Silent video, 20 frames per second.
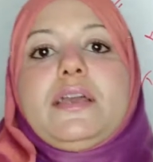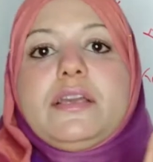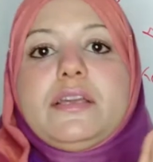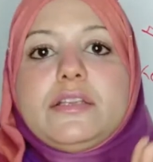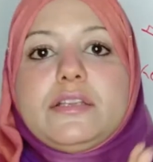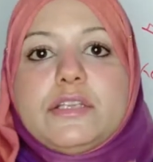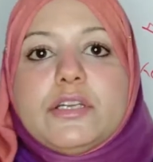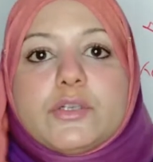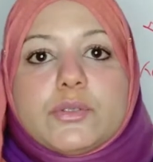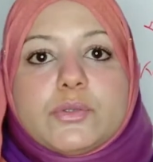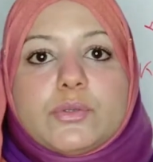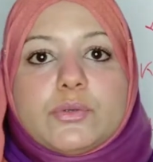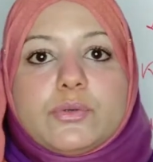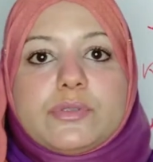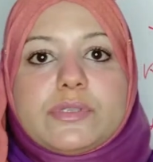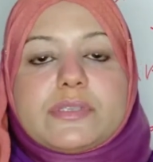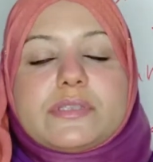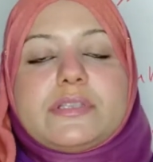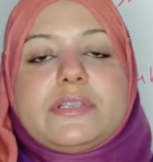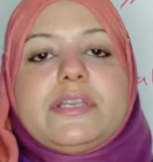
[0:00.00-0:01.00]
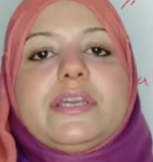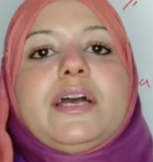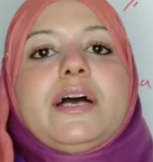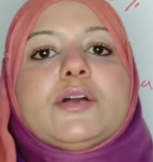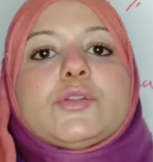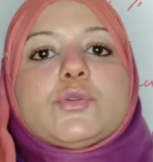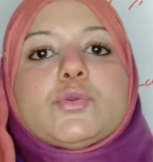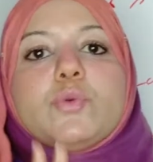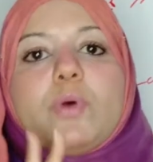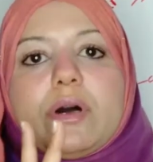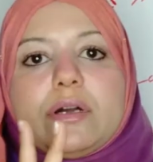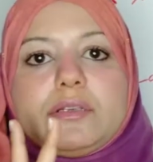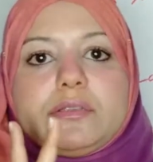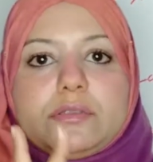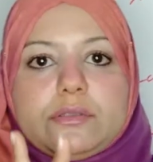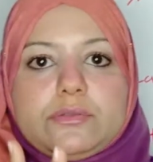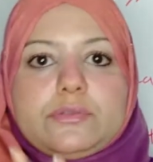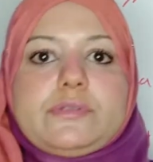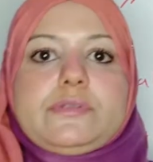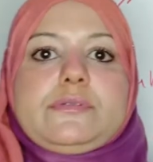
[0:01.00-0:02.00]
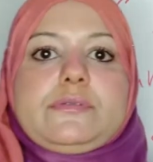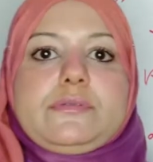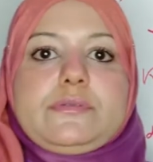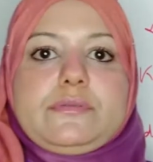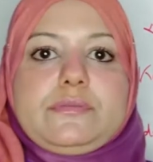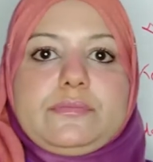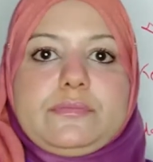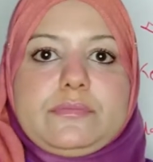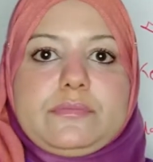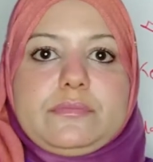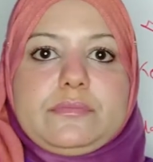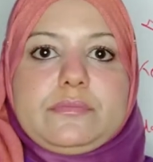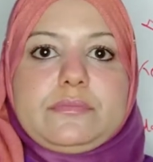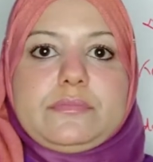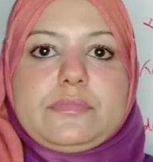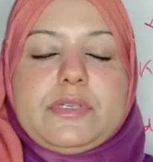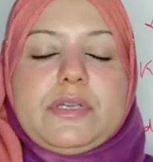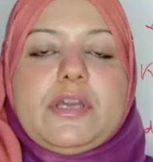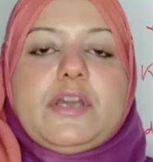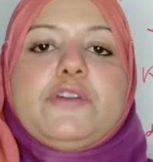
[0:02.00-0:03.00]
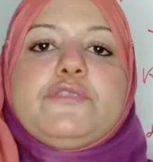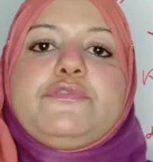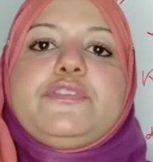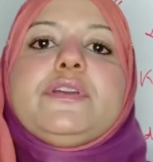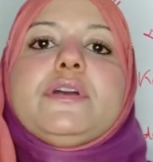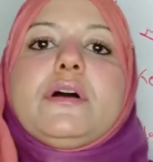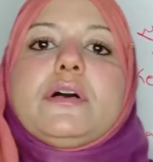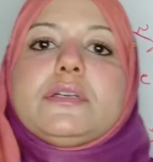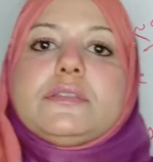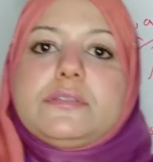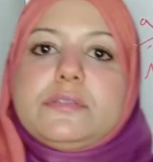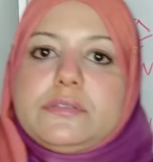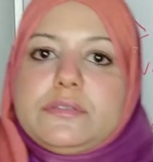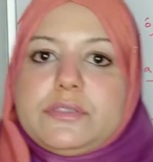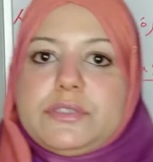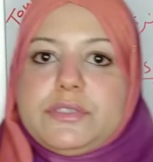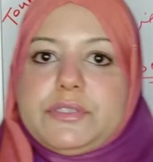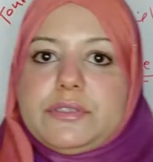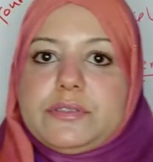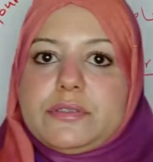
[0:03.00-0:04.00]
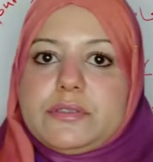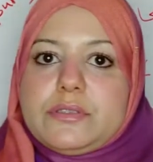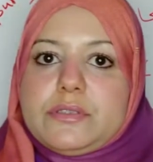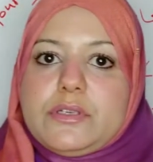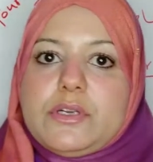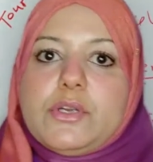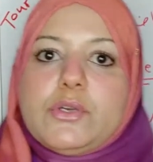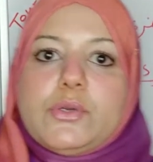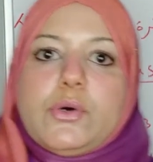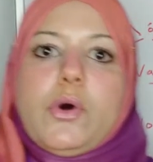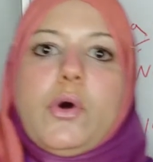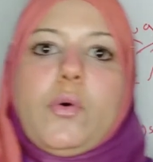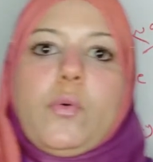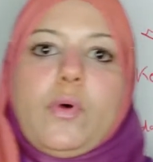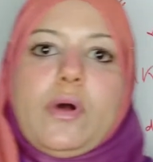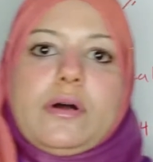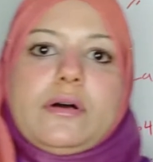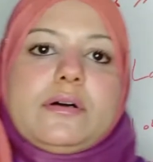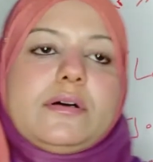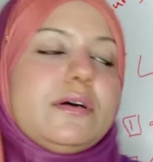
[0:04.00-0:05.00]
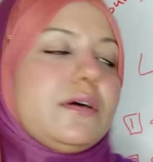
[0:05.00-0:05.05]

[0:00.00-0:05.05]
الليك كروزس ليها تو ايتنريز في ايتنري اللي هو